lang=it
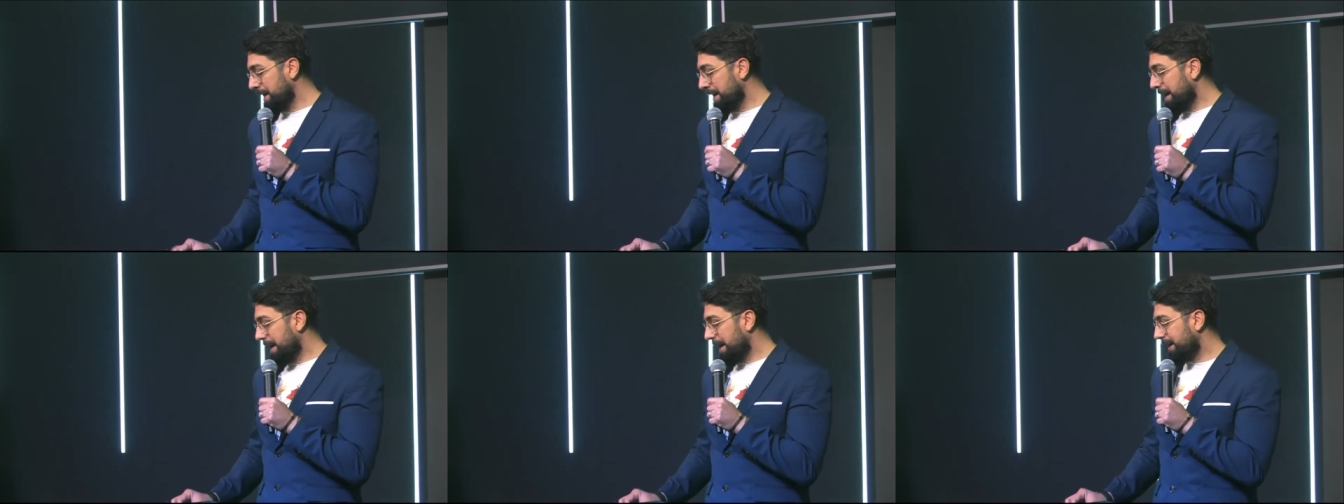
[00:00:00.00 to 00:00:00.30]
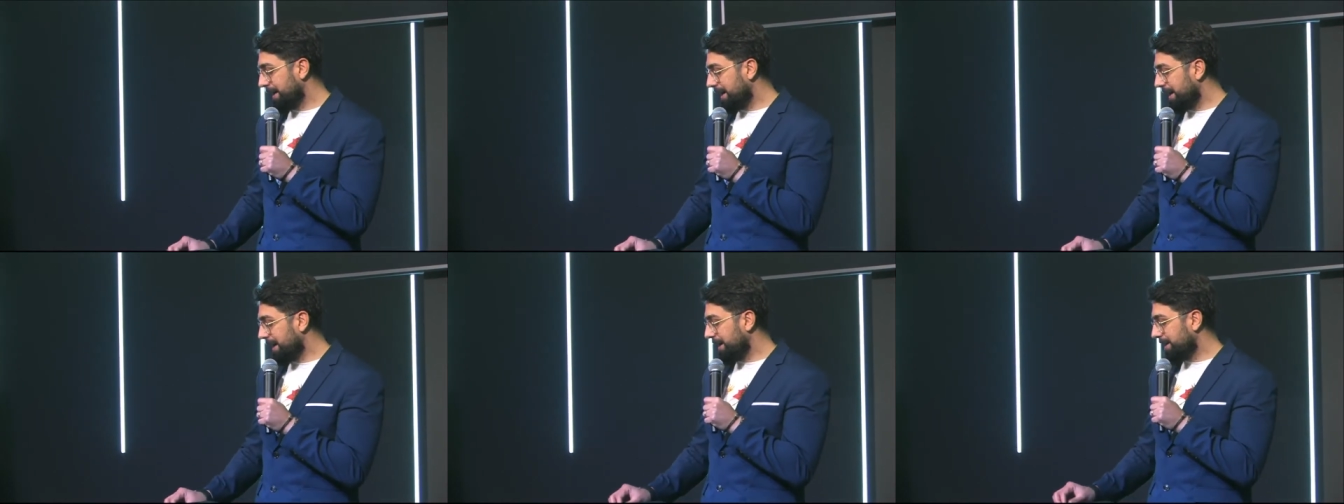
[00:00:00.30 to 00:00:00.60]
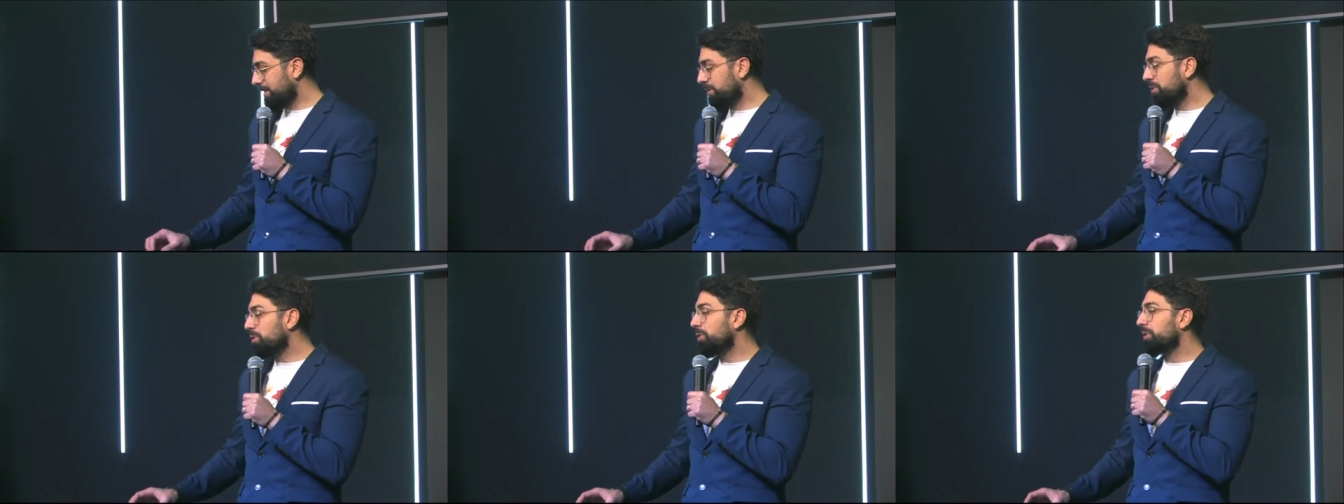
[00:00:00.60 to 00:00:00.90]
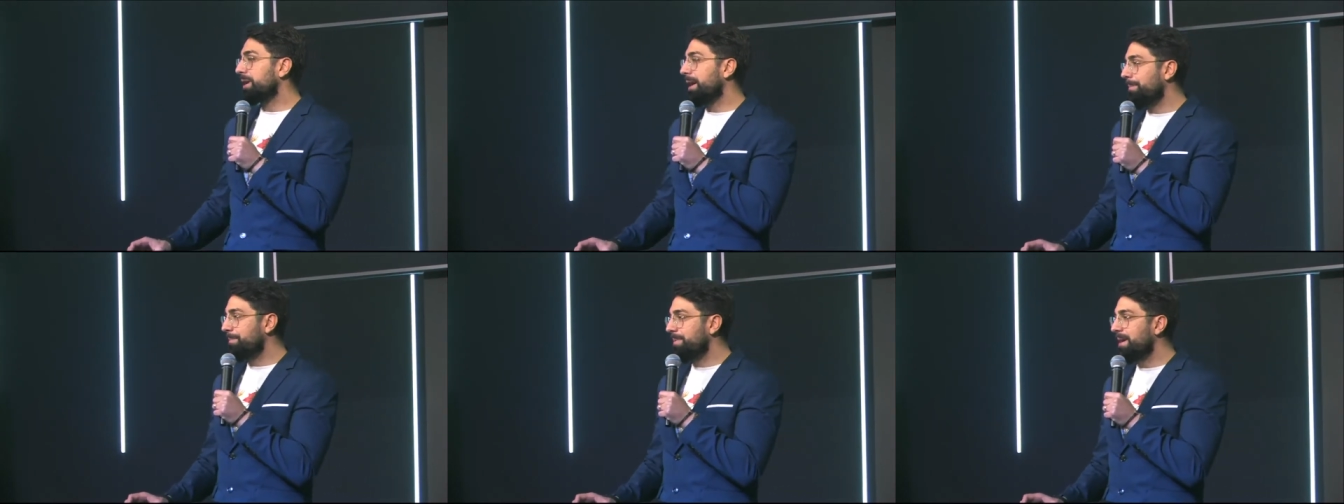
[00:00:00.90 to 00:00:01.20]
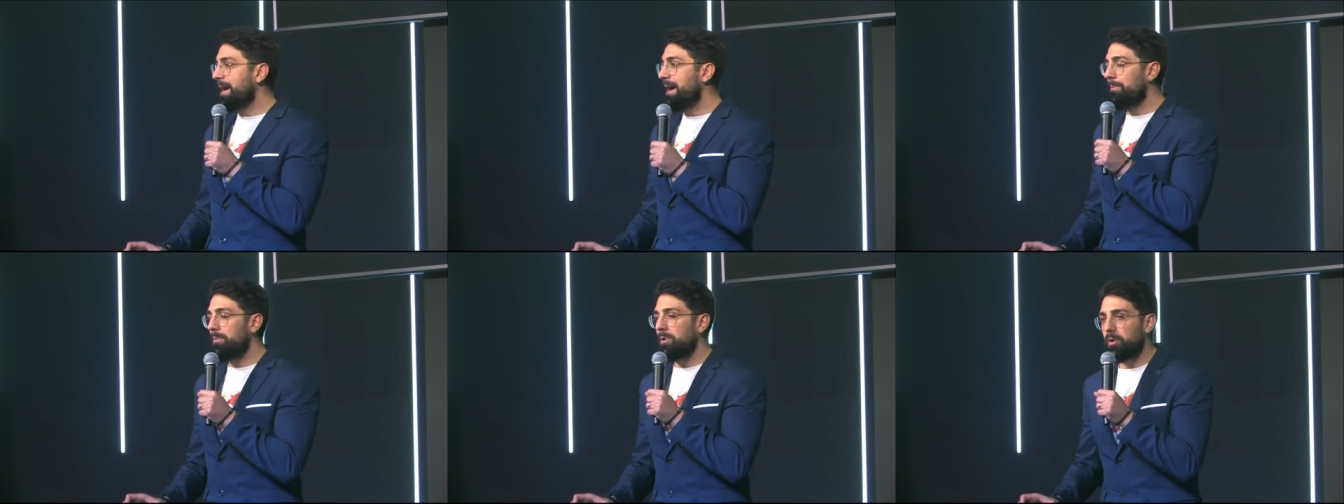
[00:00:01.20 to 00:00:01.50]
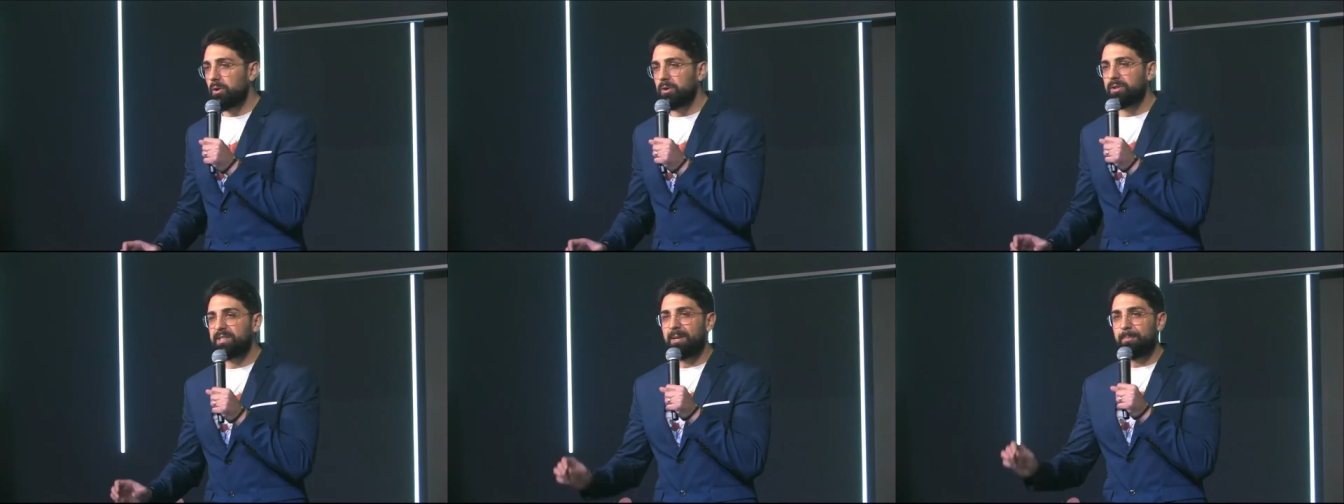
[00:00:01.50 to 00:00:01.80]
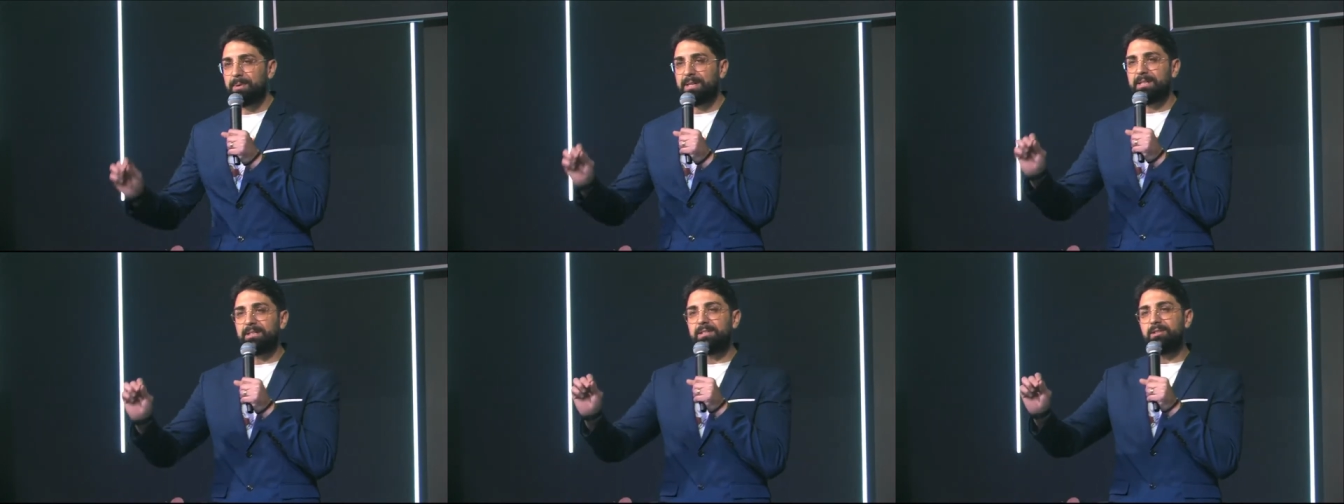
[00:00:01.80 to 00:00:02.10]
Eh, noi abbiamo cose
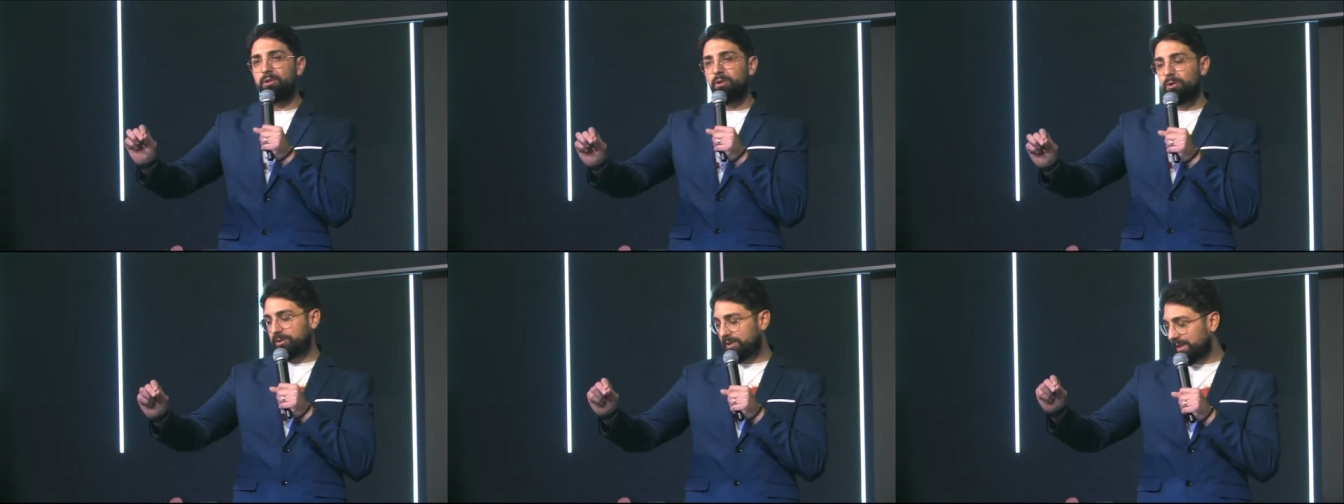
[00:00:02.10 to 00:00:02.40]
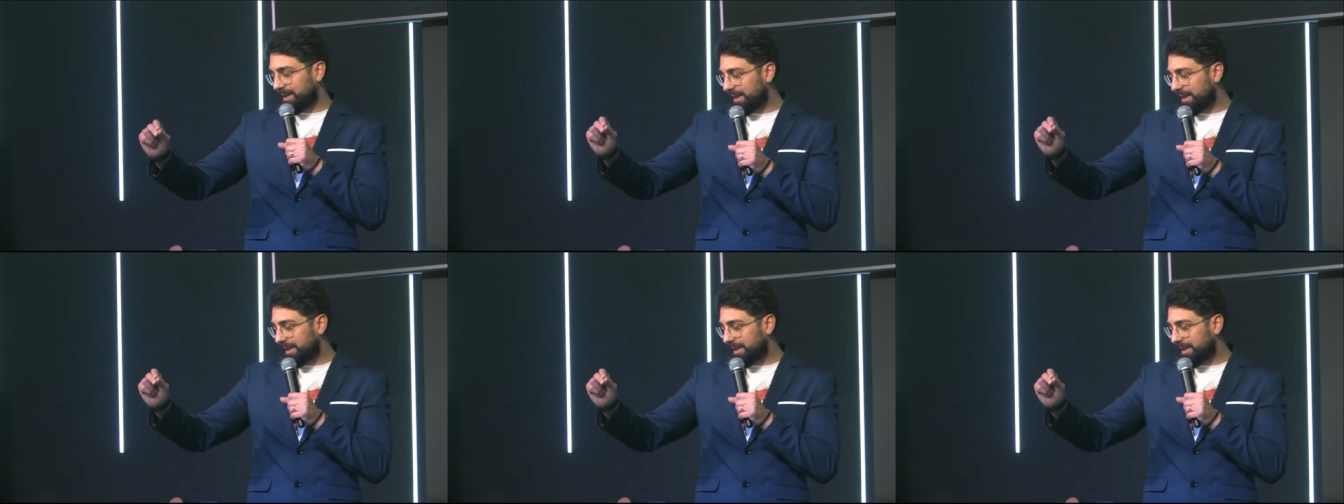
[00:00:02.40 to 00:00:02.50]
preziose